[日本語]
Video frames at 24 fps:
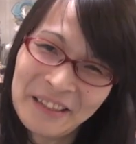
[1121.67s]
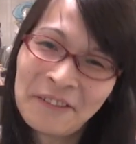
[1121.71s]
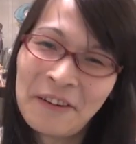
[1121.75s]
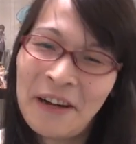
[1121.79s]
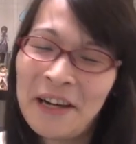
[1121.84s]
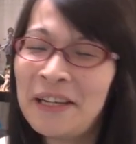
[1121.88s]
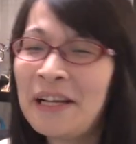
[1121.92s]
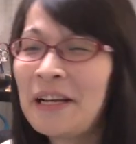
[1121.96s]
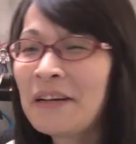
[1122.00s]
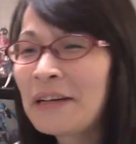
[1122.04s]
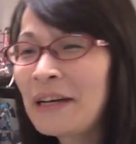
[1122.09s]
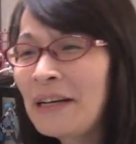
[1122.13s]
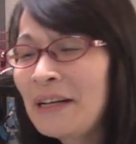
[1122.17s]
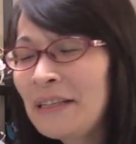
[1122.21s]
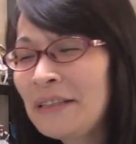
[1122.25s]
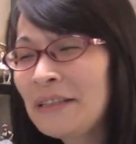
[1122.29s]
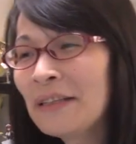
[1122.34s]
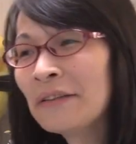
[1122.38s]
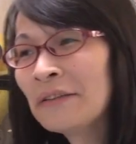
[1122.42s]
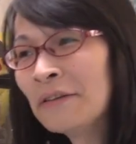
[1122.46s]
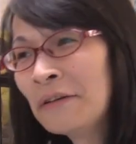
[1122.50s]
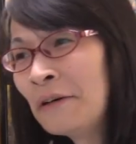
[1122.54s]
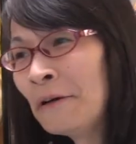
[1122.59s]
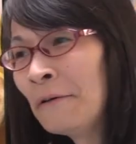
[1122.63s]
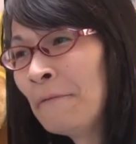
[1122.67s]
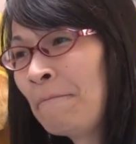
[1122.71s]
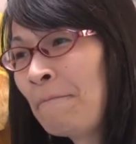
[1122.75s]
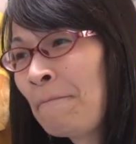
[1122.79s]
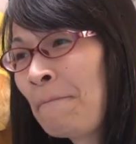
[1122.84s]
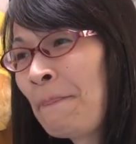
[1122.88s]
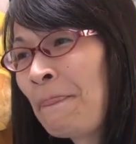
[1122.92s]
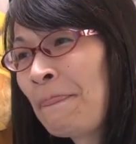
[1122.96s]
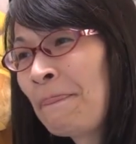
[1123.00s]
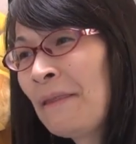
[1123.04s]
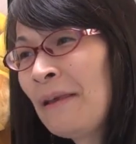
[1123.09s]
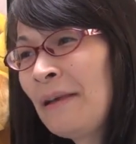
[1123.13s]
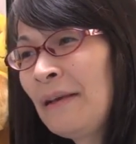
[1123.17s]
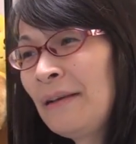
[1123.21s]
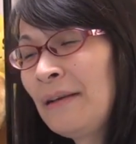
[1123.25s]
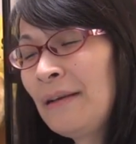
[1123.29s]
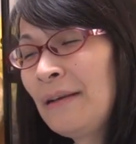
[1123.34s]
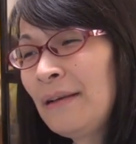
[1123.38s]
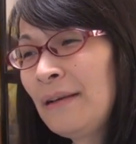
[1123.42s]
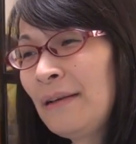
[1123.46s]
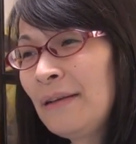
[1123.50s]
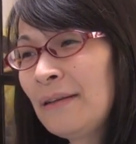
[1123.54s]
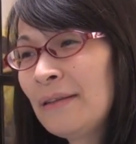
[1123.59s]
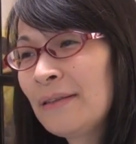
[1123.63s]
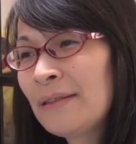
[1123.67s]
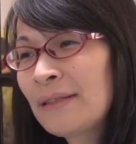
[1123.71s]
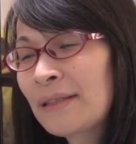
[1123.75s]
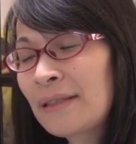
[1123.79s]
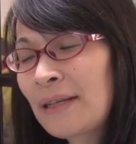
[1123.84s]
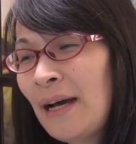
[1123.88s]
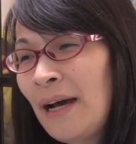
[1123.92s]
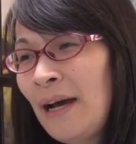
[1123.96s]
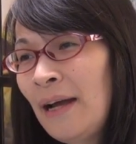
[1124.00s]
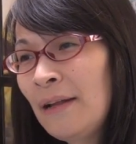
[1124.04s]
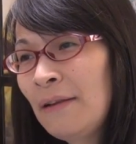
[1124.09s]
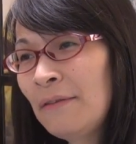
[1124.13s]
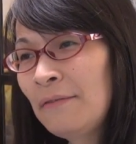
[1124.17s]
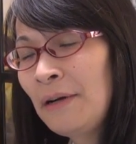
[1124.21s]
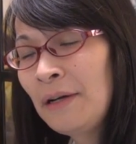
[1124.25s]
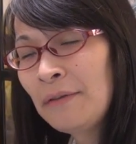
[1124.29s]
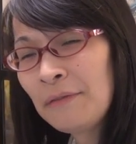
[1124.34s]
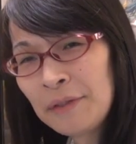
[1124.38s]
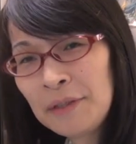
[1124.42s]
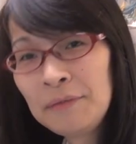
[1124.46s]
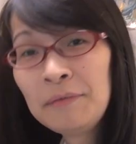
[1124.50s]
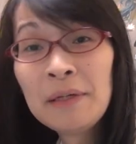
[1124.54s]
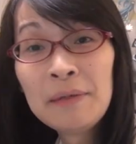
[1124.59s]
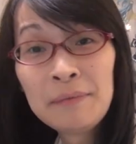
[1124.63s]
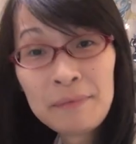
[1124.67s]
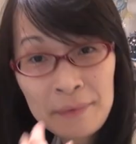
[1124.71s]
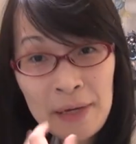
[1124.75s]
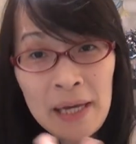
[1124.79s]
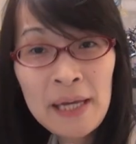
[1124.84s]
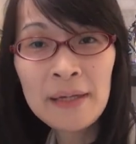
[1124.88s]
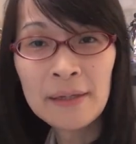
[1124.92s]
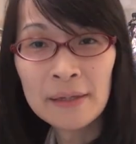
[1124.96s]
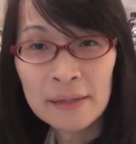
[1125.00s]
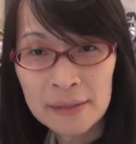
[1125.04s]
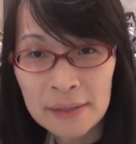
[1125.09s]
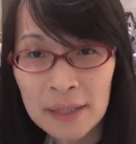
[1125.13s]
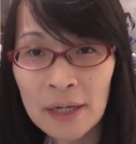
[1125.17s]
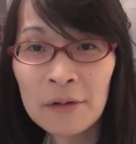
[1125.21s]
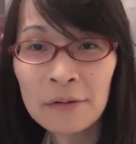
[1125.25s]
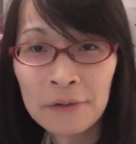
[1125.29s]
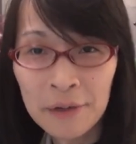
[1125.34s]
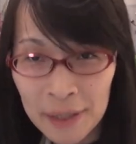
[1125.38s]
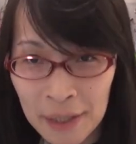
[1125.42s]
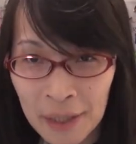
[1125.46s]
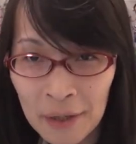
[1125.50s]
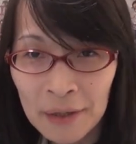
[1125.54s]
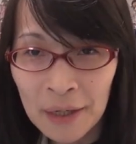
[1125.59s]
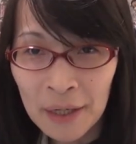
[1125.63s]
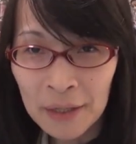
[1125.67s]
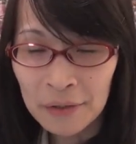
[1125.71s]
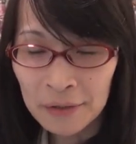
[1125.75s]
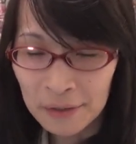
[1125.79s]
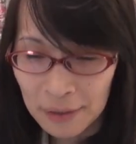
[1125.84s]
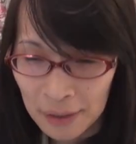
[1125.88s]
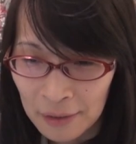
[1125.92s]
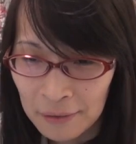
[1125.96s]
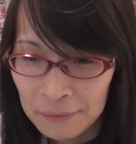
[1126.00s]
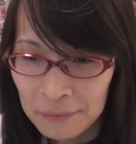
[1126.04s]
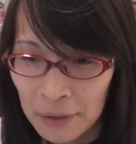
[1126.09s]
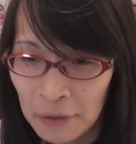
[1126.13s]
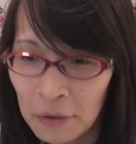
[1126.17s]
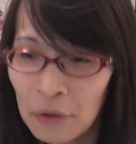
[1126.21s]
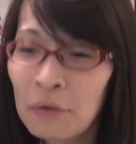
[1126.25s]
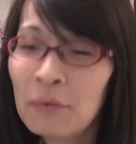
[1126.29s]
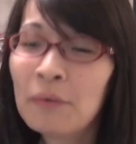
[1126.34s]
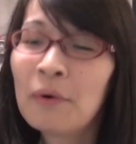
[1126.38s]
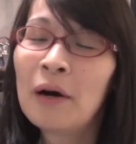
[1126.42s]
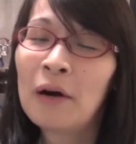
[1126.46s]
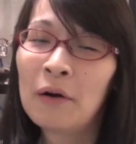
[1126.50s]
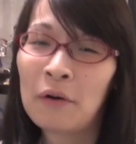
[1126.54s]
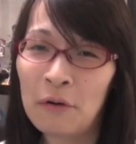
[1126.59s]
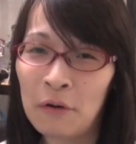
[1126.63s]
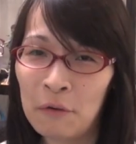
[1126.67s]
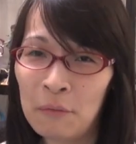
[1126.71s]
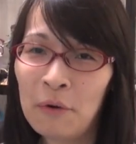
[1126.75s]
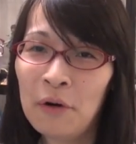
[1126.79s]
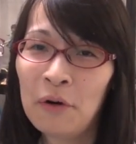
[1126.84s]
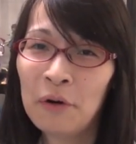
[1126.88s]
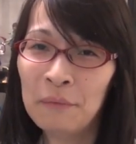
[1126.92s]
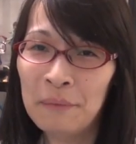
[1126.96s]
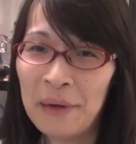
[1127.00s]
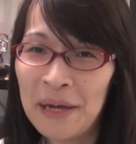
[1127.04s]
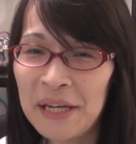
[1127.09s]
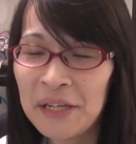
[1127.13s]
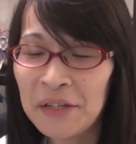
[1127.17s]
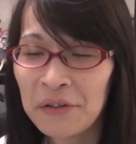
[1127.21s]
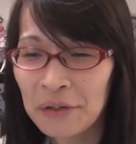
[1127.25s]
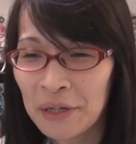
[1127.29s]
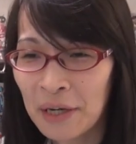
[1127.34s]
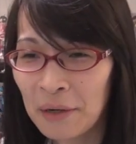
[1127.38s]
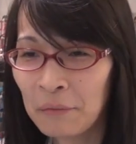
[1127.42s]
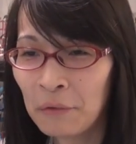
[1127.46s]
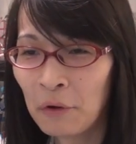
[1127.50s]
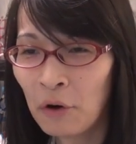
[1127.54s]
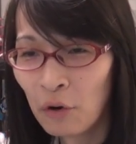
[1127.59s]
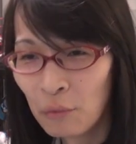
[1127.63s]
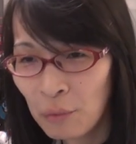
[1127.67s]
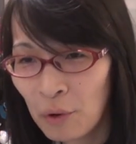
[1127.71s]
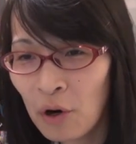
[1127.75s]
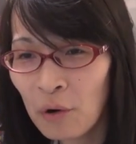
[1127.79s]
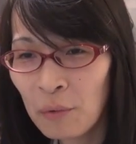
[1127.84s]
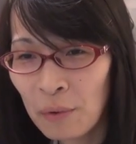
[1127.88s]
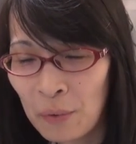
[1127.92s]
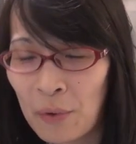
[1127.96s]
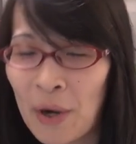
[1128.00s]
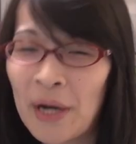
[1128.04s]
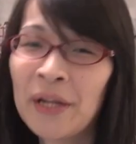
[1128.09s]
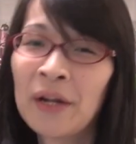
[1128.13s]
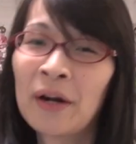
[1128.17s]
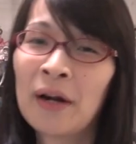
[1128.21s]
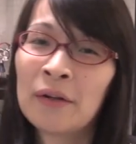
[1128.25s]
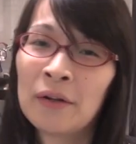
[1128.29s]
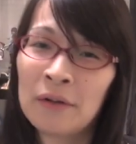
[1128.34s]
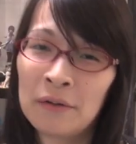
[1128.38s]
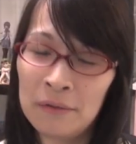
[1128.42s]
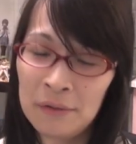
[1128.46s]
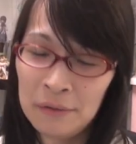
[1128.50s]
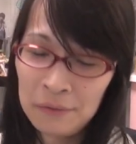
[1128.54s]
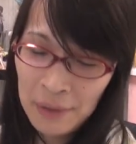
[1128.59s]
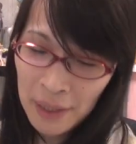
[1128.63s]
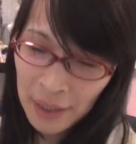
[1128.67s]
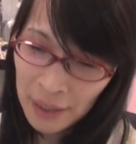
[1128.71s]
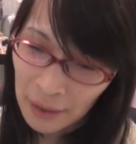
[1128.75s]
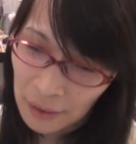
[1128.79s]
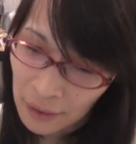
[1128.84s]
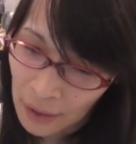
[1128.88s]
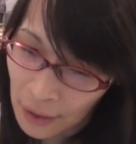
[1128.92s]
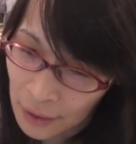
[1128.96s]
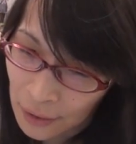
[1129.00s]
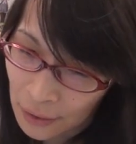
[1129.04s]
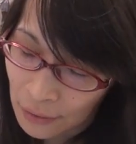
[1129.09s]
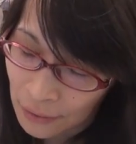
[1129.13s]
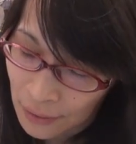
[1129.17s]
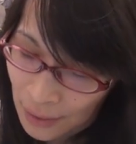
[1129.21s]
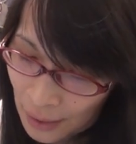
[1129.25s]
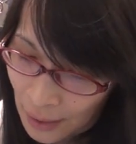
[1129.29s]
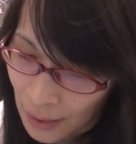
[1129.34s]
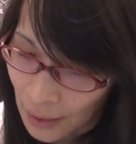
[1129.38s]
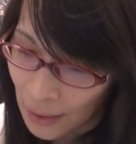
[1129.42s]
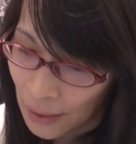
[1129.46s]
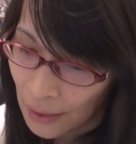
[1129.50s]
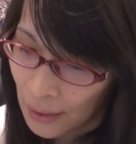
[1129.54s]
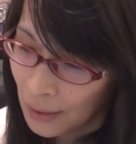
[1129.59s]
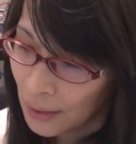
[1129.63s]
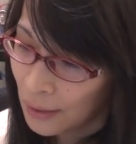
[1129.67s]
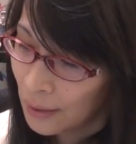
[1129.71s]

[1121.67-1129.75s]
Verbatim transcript: で、ファイナルカットの使まあ、メインですからファイナルカットね、まあ、ほぼほぼメインというかもうほぼほぼファイナルカットファイナルカットで、